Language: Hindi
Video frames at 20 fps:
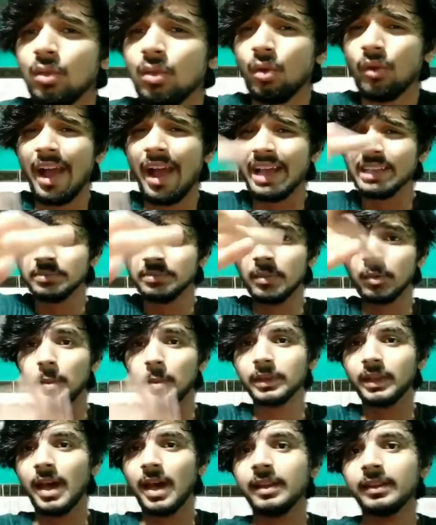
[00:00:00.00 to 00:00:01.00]
तो गाइस मैं आपको
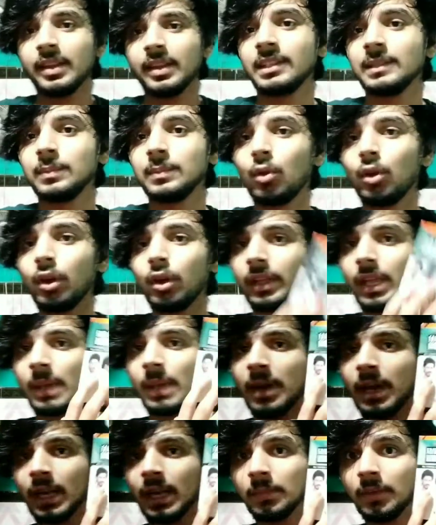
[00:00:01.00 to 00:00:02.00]
बता रहा था कि इस प्रोडक्ट के
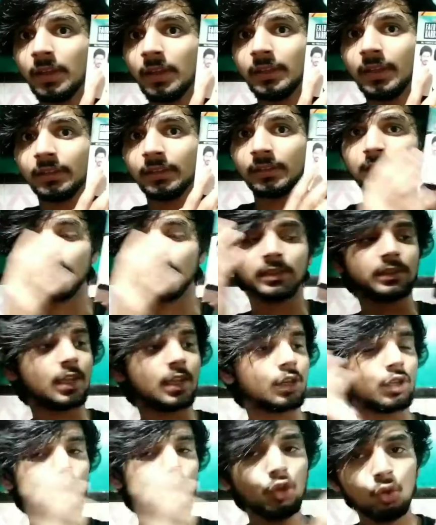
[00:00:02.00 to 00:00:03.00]
बारे में ये इतना
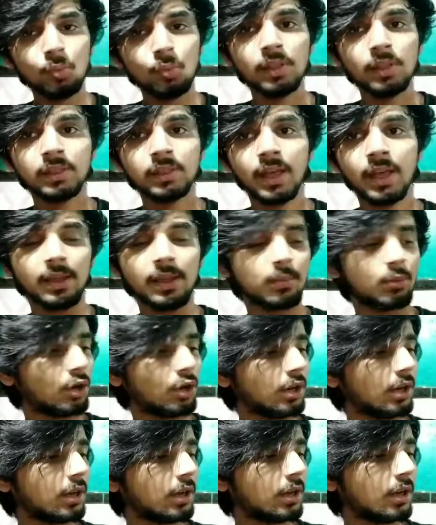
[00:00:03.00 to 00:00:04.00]
सस्ता क्यों मिलता है ये
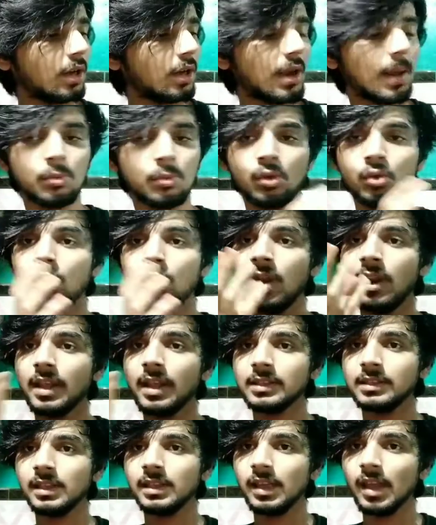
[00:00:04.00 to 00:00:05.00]
प्रोडक्ट और आपको क्यों
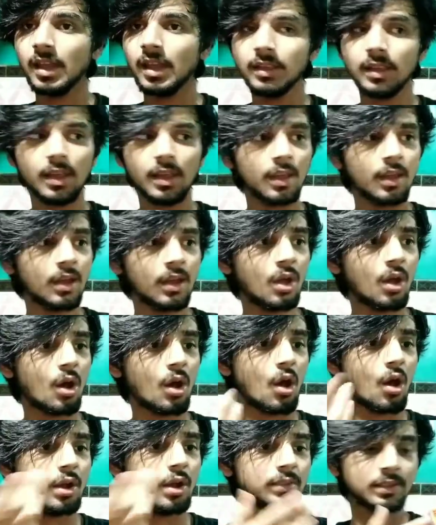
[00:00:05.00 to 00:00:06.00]
लेना चाहिए ये
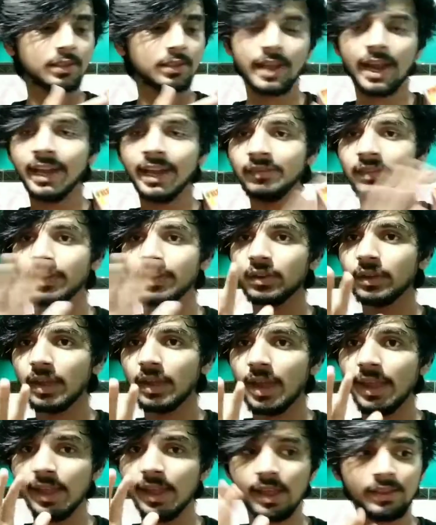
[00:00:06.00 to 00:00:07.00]
और इसके साइड
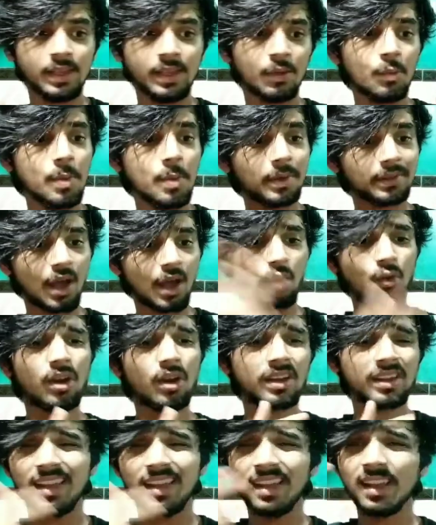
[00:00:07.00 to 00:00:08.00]
इफेक्ट है क्या नहीं है वो भी बताऊंगा
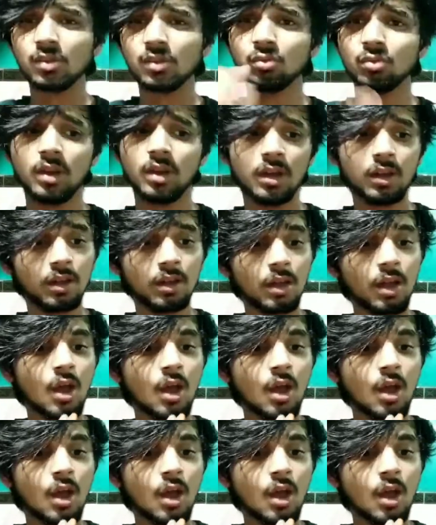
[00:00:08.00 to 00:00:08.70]
क्लियर कर दूंगा